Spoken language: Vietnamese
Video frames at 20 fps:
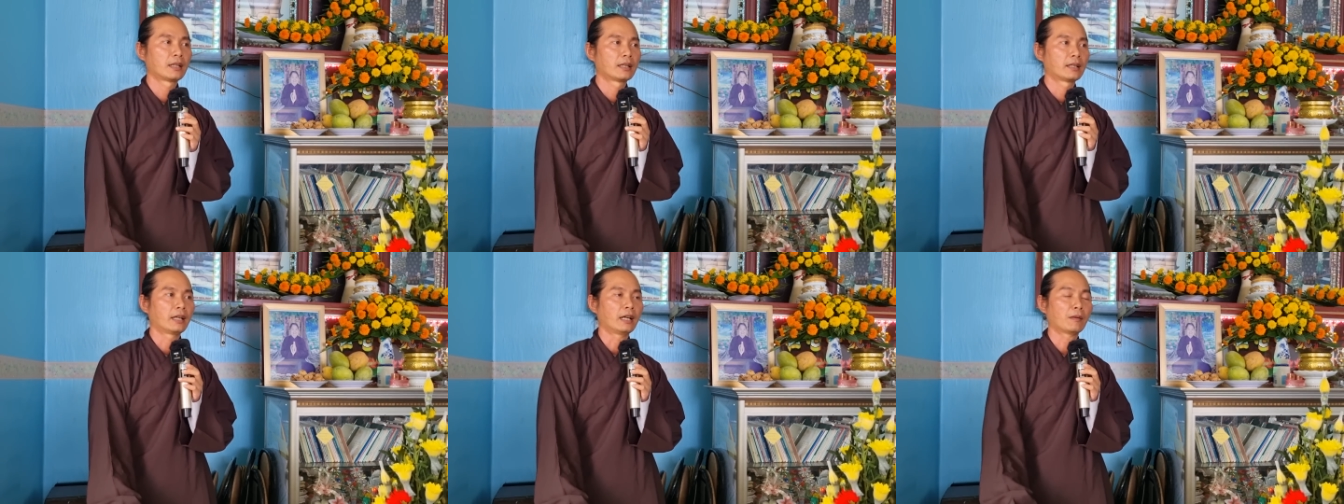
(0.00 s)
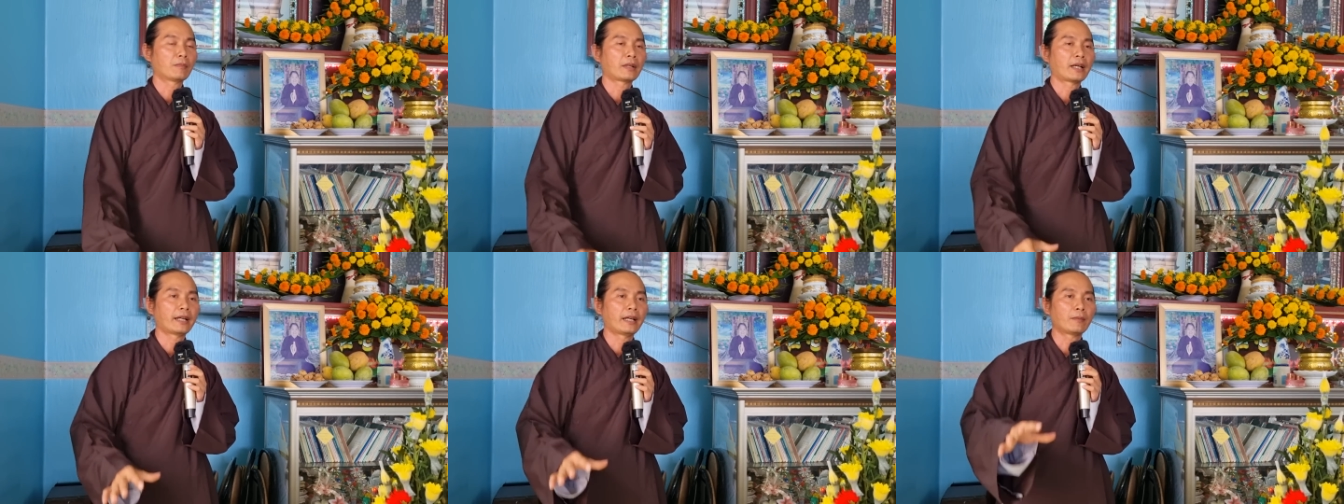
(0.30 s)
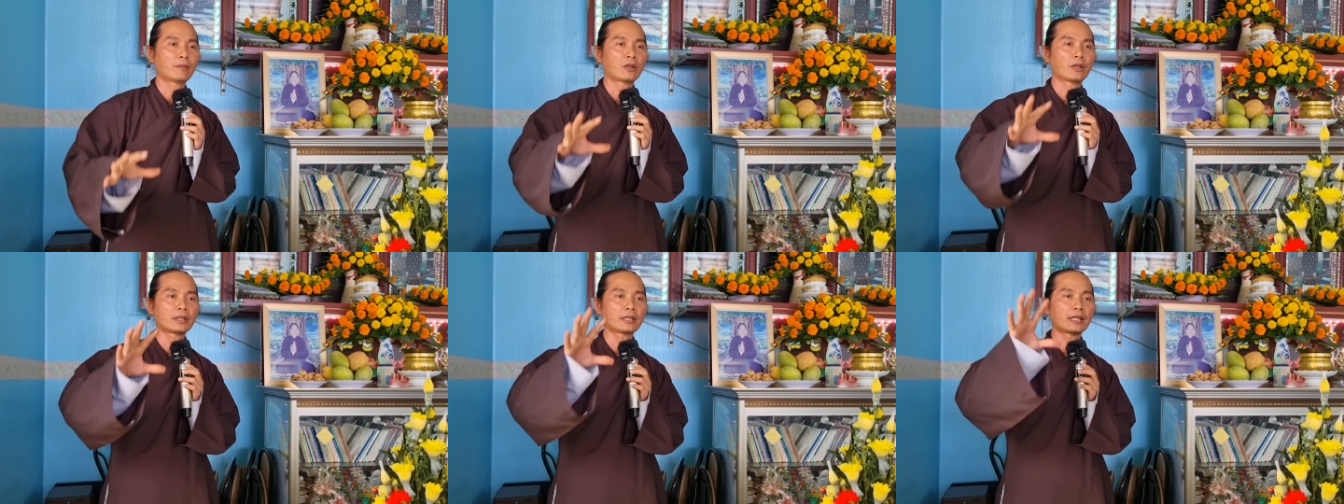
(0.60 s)
Thì ông này
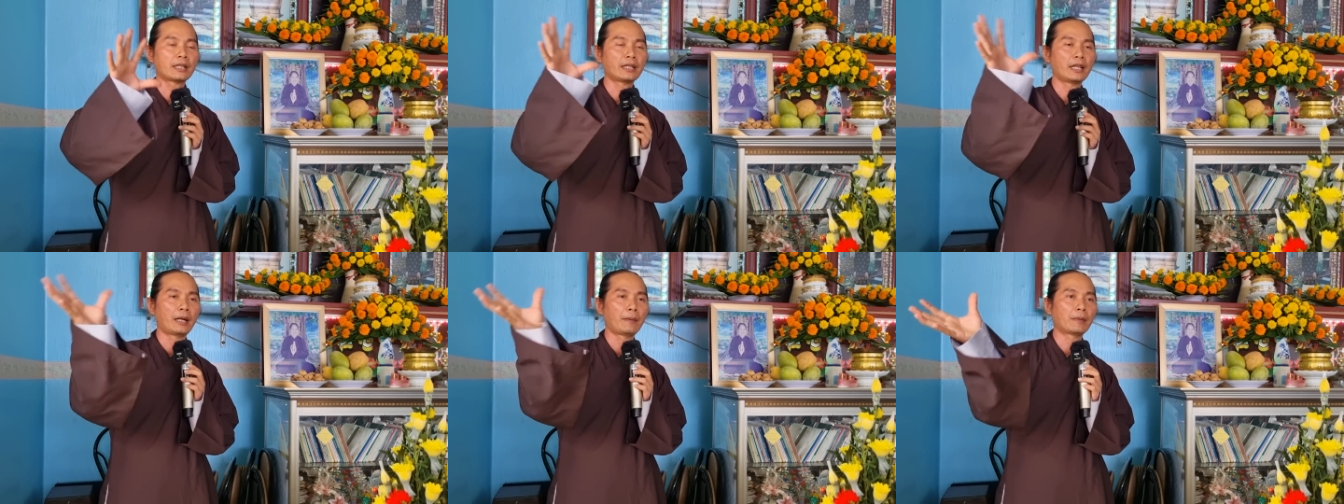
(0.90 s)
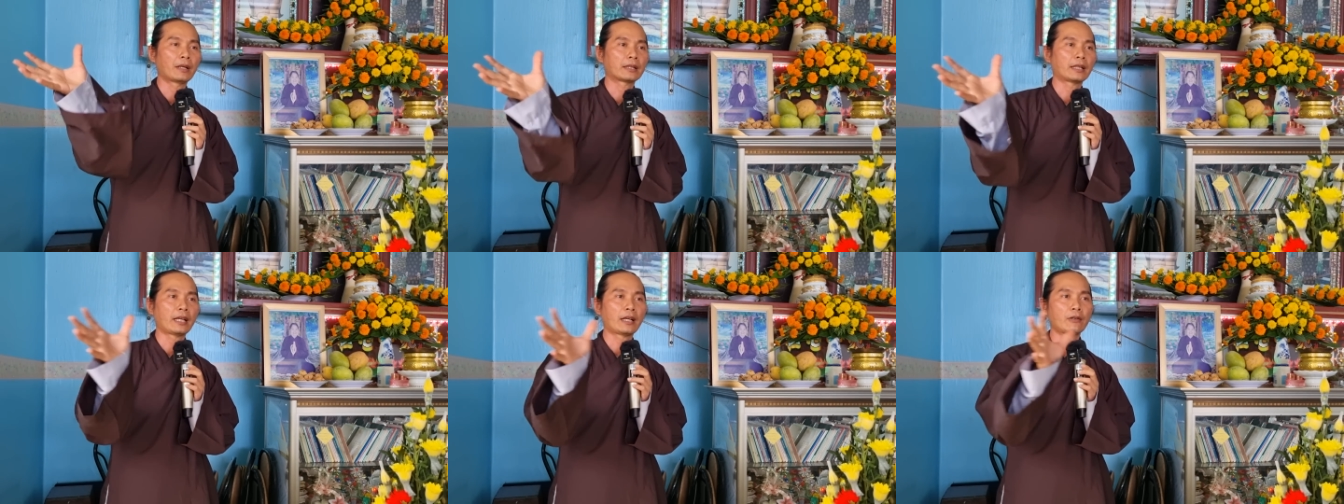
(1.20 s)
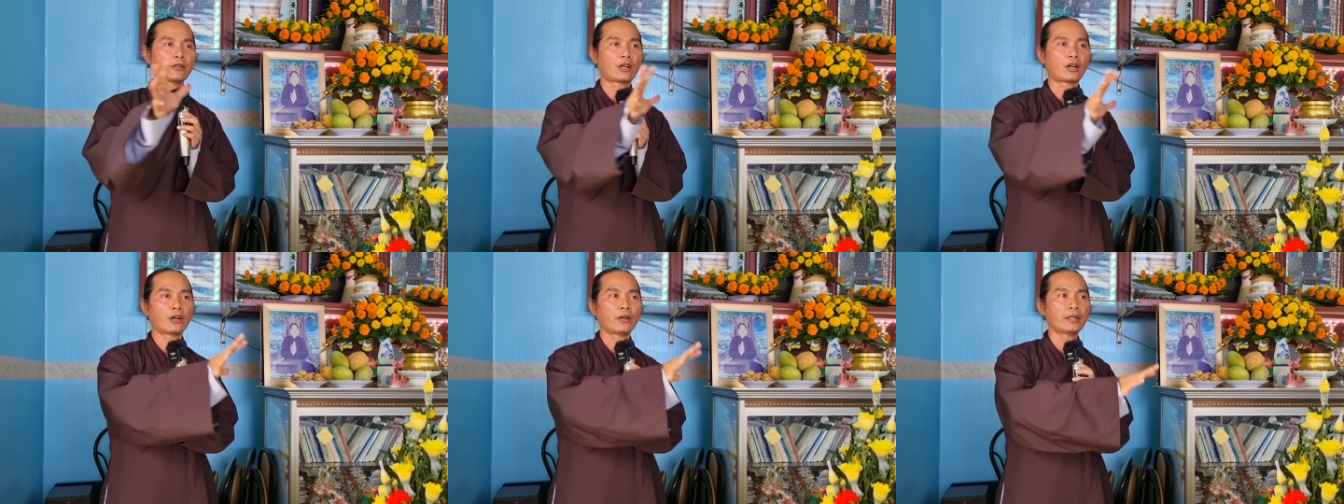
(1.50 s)
ông có trách nhiệm là
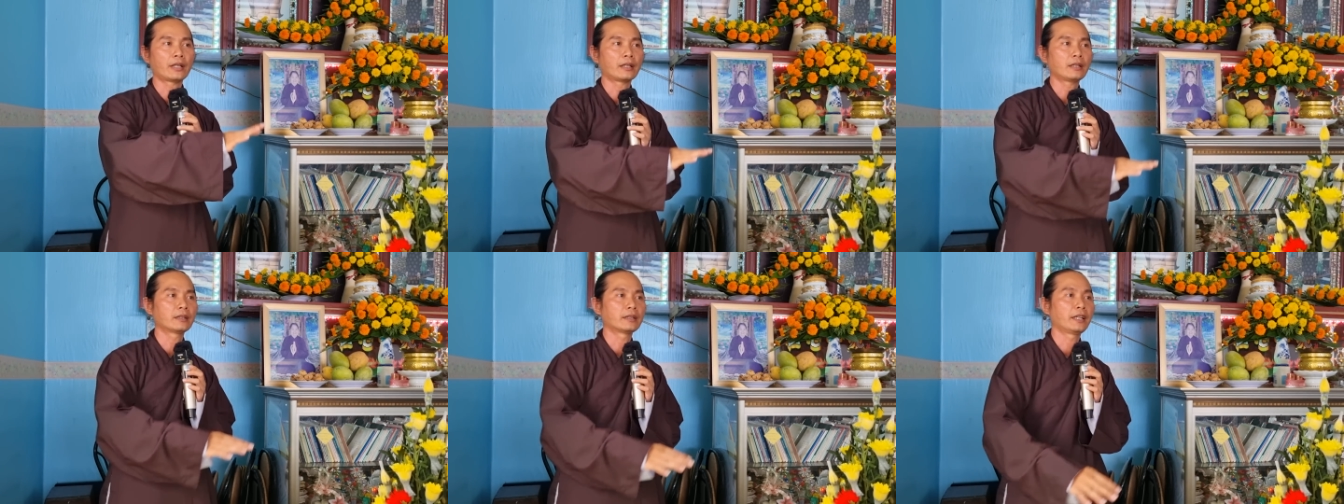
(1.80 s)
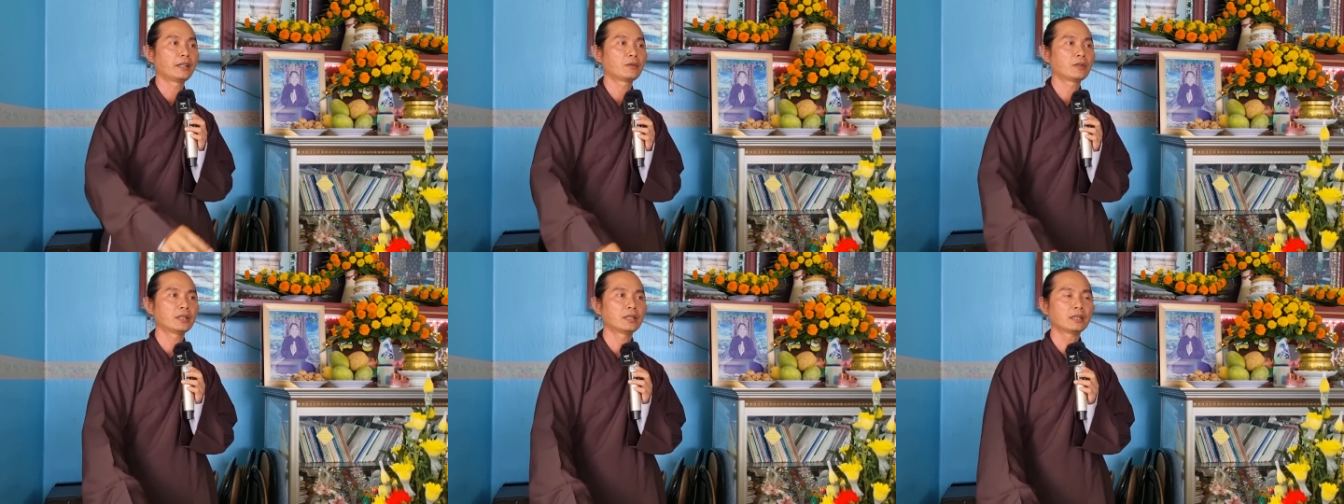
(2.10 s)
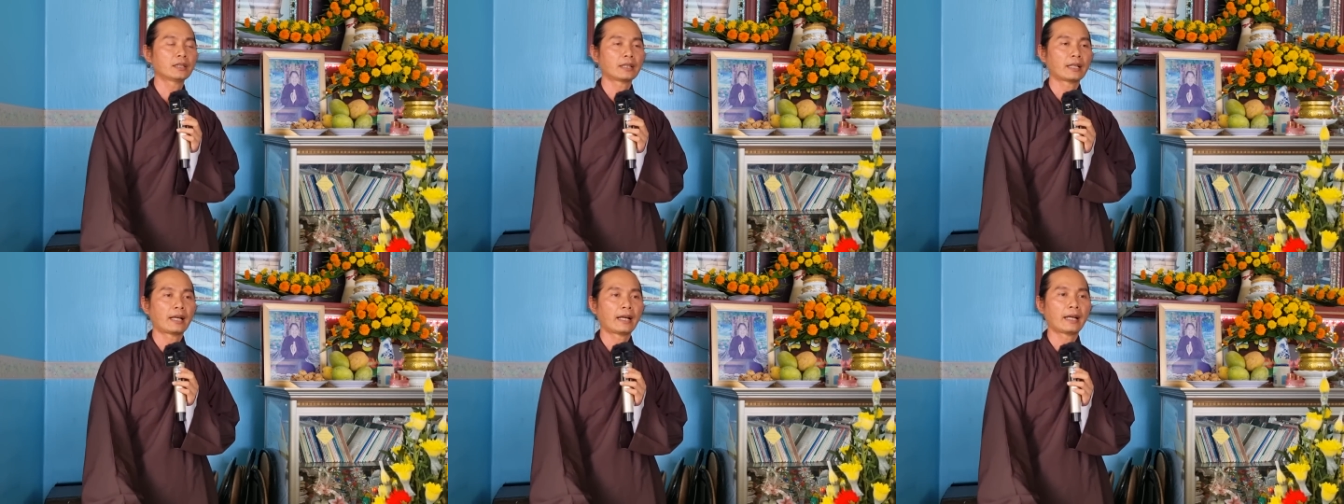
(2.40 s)
theo dõi những người yêu nước,